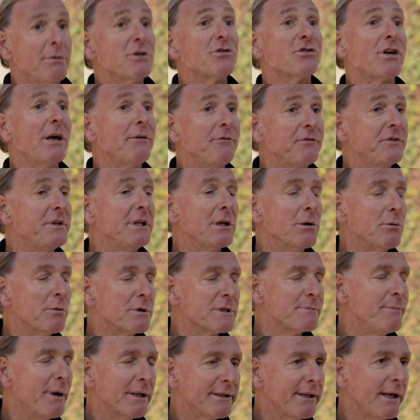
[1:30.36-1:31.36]

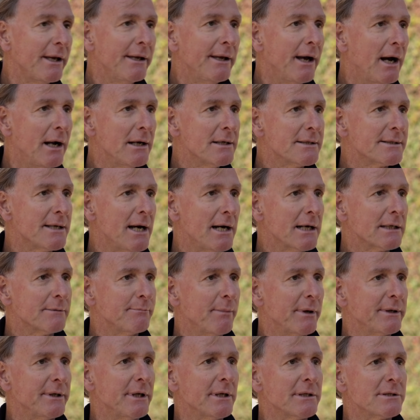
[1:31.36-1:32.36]
Beschäftigungsmaterial,
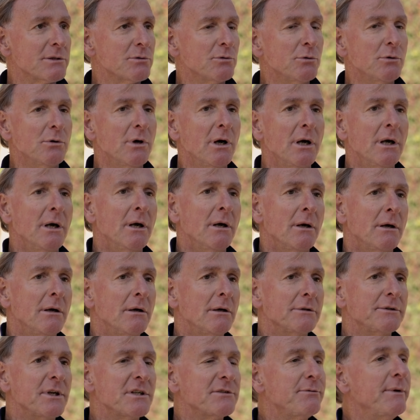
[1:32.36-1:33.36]
sagt man dazu.
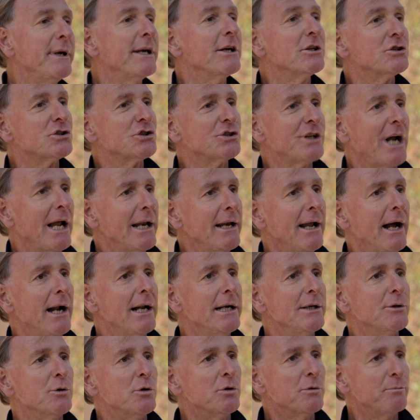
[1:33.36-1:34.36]
Äh, deswegen
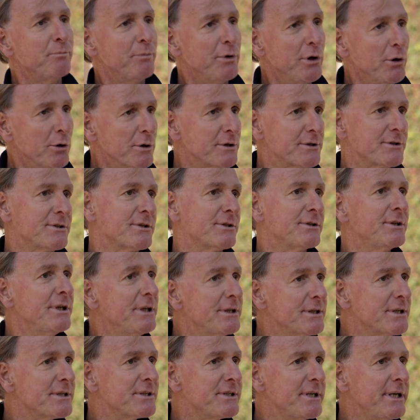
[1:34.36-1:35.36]
Stallhaltung Plus.
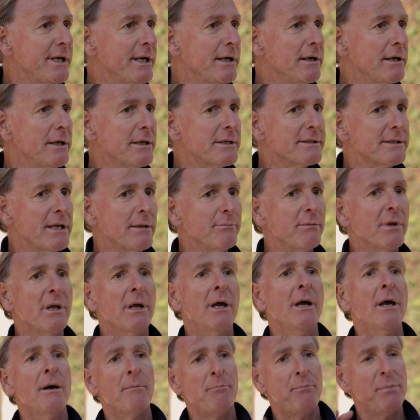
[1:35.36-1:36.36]
Dieses Siegel ist dann
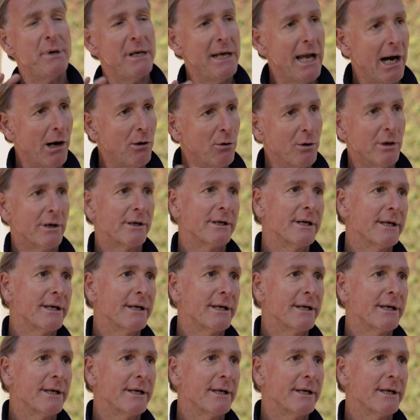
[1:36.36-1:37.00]
blau